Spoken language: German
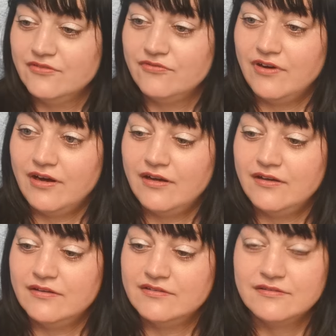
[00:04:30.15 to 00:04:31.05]

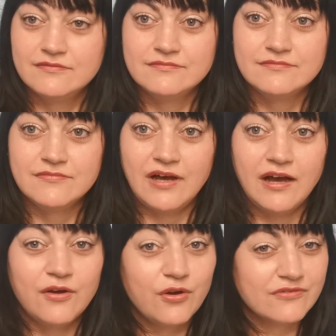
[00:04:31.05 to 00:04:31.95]
weil
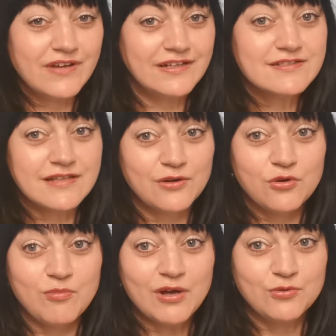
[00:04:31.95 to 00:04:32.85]
ah, irgendwann ist dann
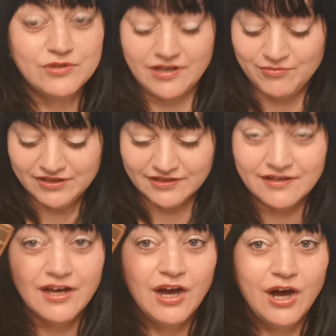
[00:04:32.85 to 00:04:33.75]
auch mal gut damit. Ne?